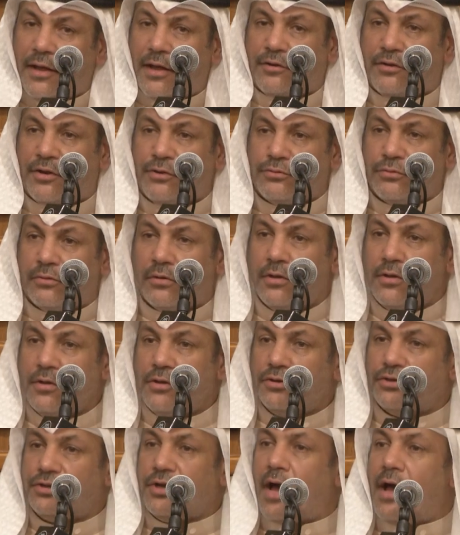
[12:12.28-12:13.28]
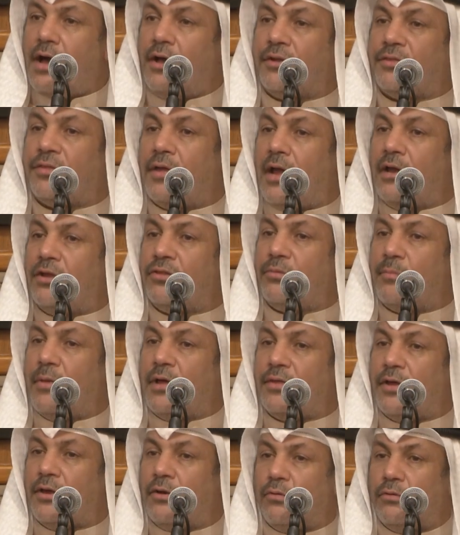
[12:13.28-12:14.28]
الرجل شاعر ثالث
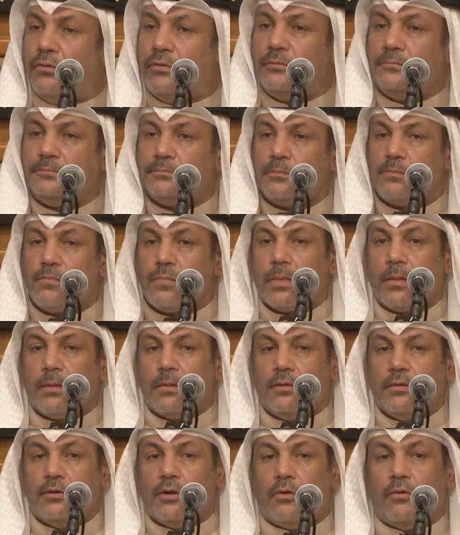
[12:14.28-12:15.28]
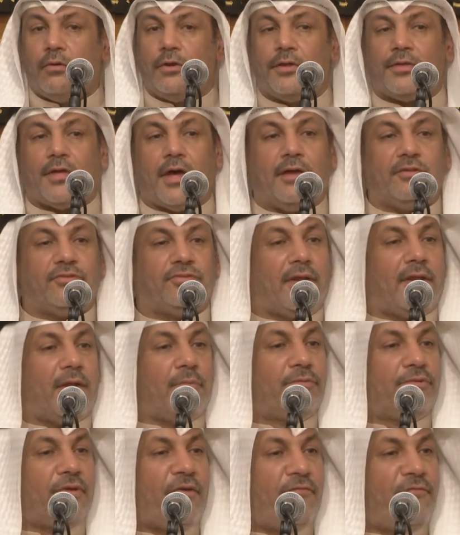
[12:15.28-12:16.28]
ماذا يقول يقول إذا أنت
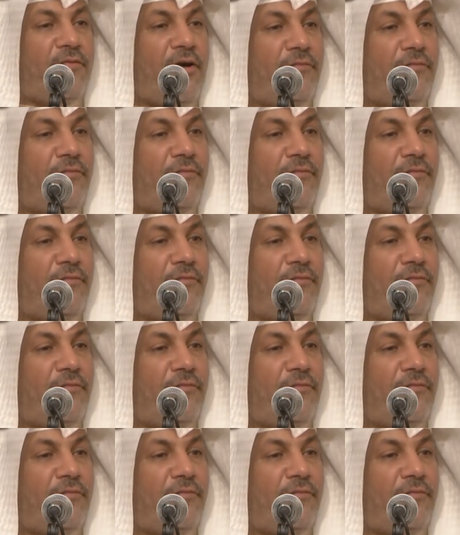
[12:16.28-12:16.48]
لم تنفع